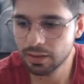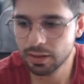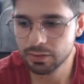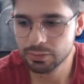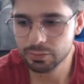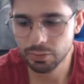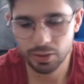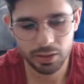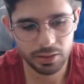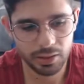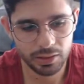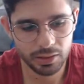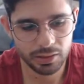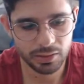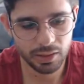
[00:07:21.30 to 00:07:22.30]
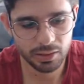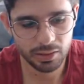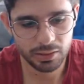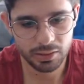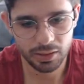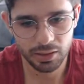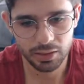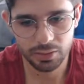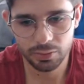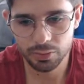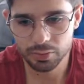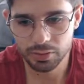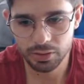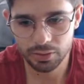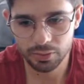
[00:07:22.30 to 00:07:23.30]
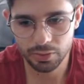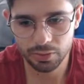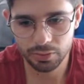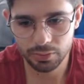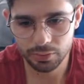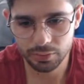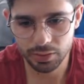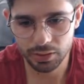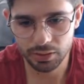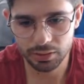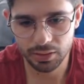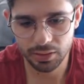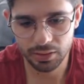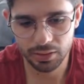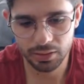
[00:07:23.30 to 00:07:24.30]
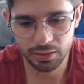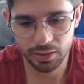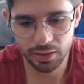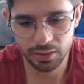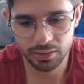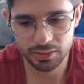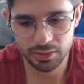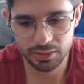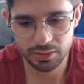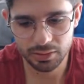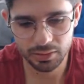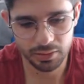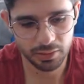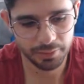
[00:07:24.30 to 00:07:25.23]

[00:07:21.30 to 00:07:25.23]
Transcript: Sol altta da zaten şeyleri gösteriyor. Özellikleri. Neyi seçtiğini.